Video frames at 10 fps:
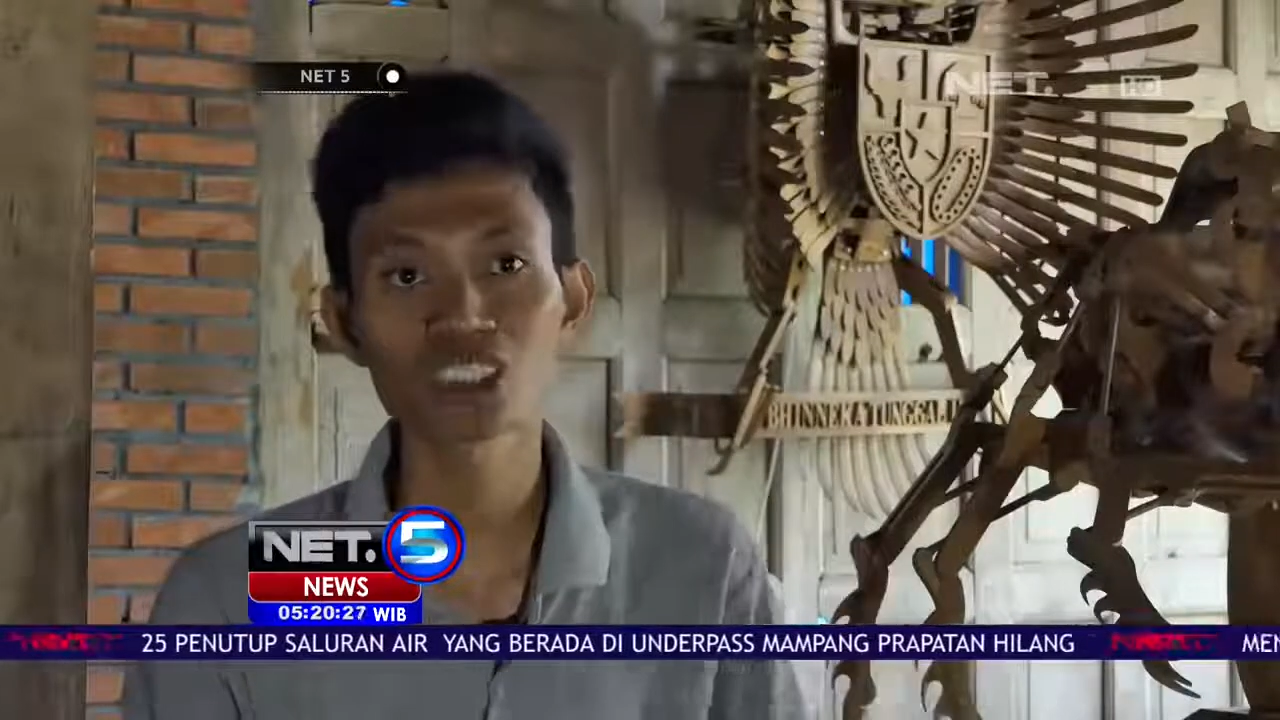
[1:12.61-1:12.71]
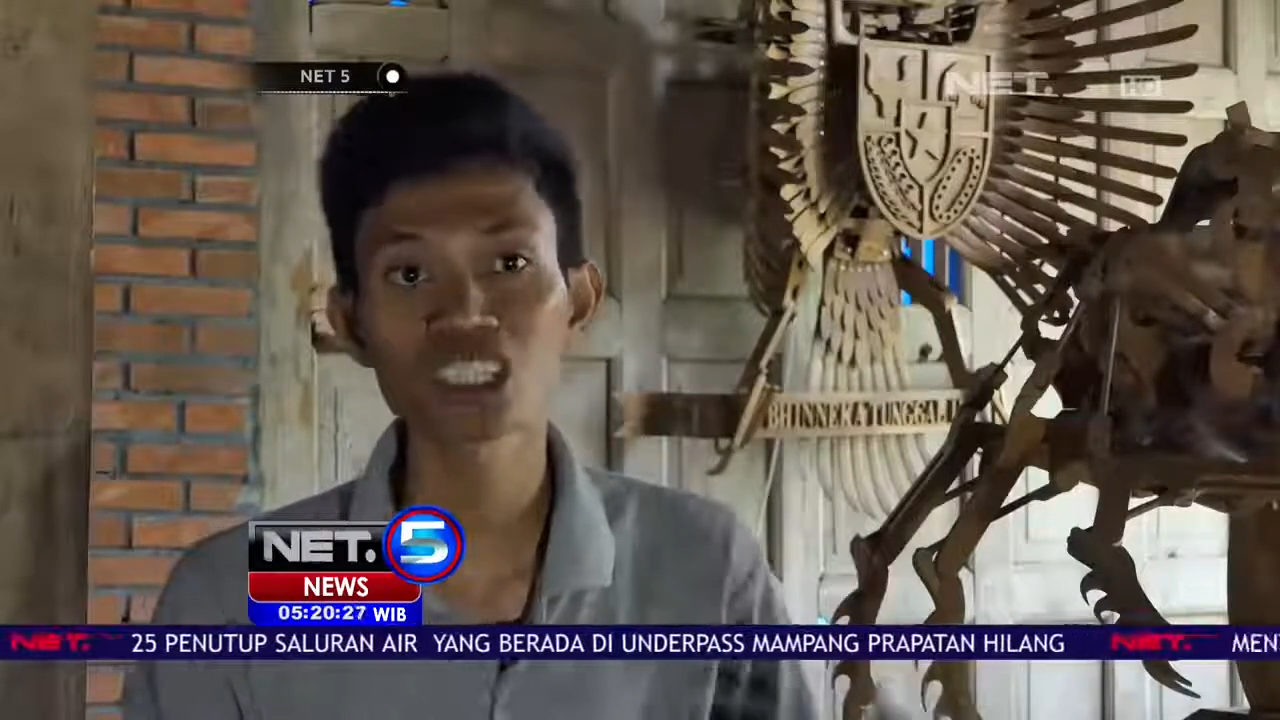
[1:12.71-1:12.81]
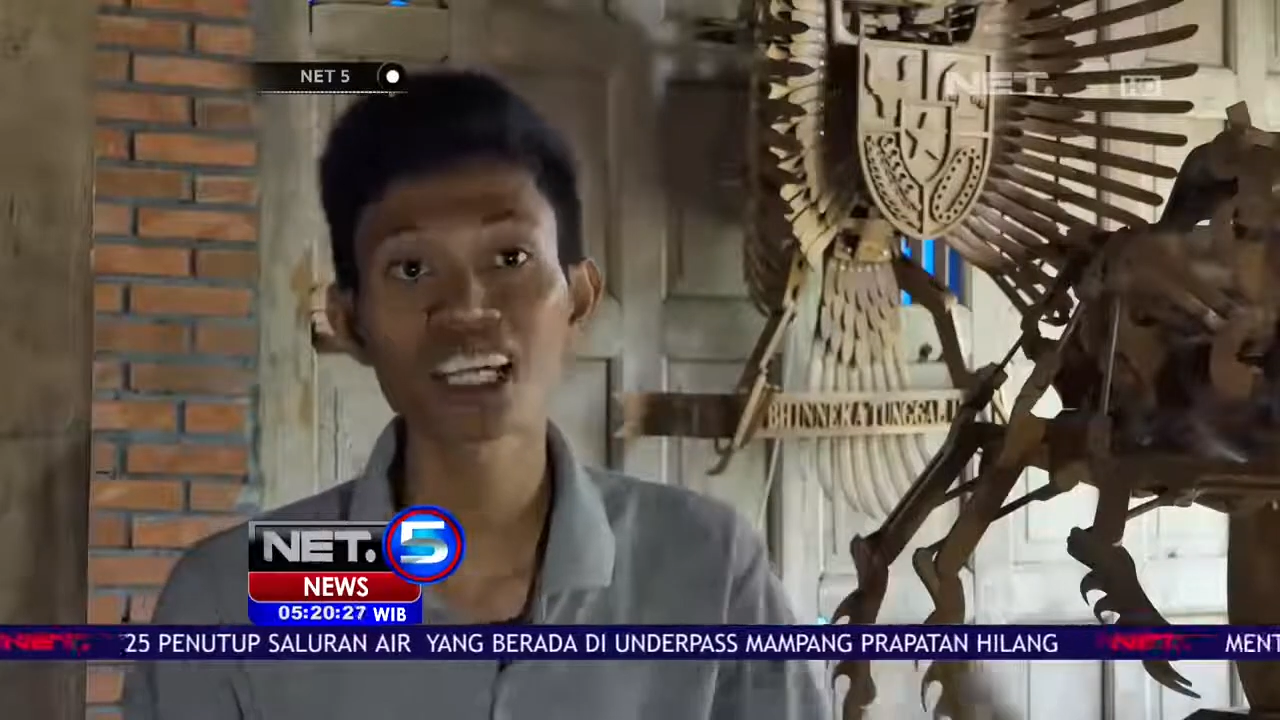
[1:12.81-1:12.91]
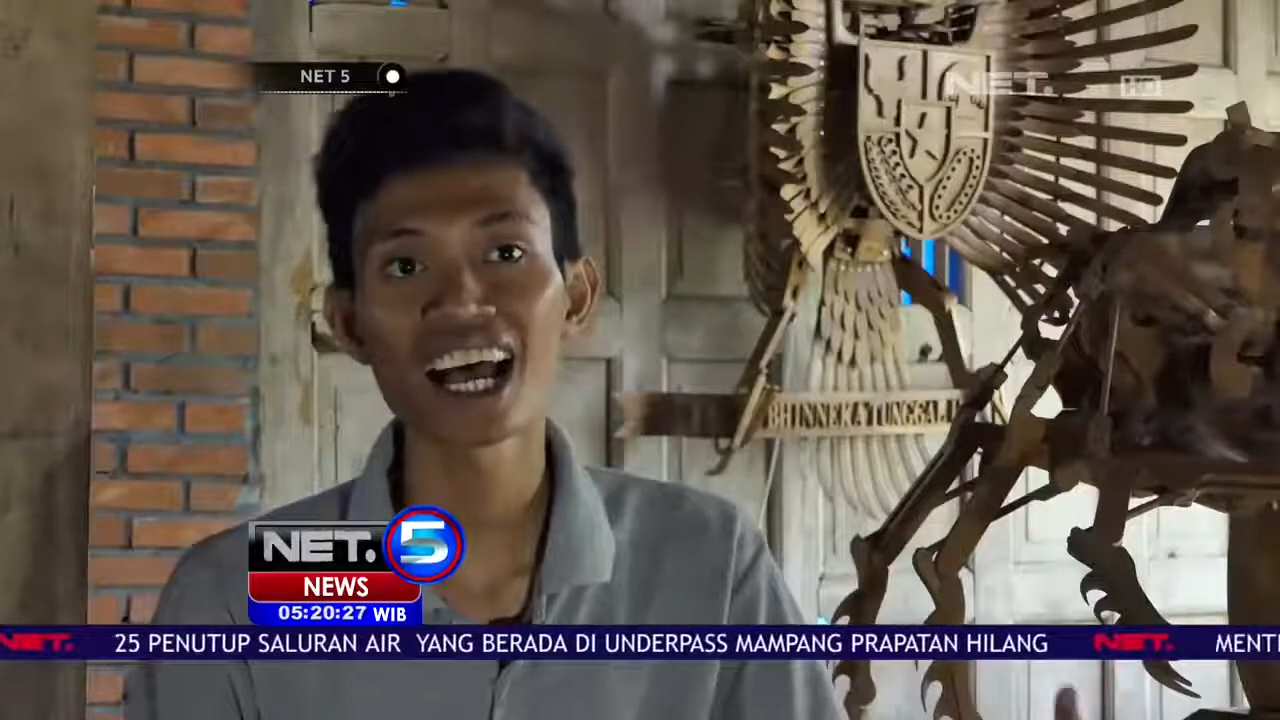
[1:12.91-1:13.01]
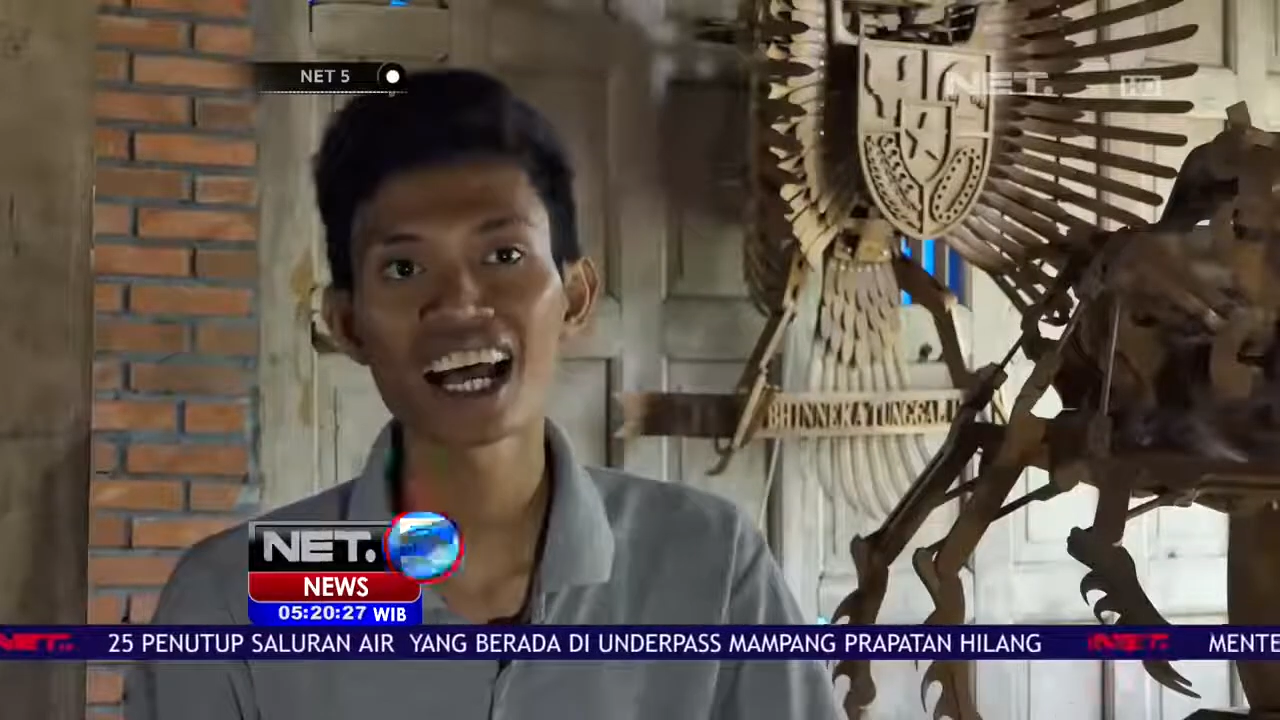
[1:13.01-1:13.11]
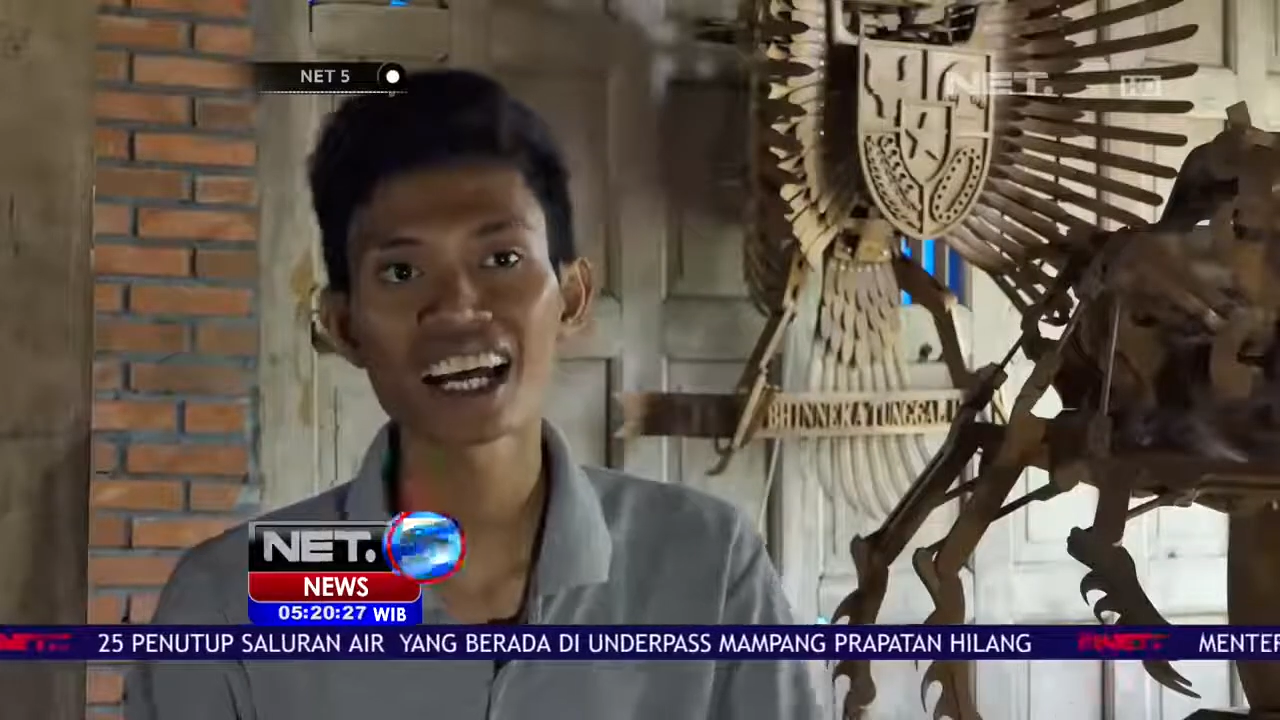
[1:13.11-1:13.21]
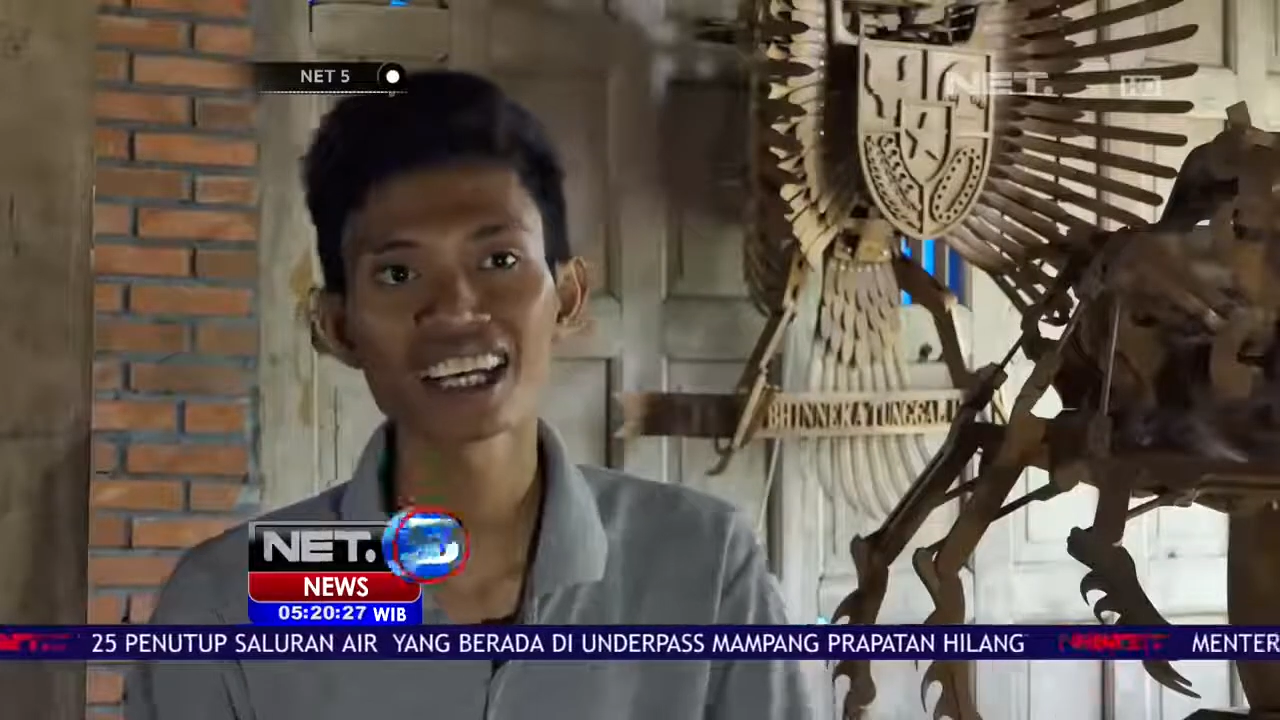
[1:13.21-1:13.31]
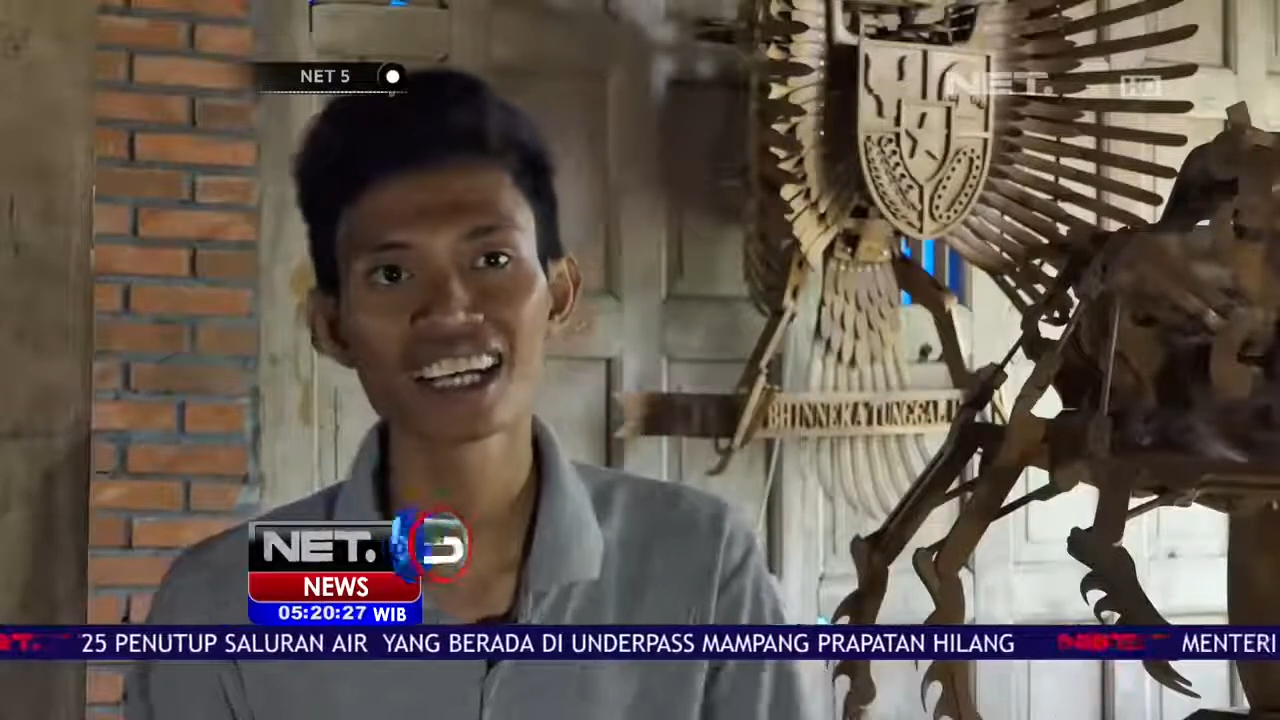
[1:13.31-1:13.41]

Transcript: itu senang.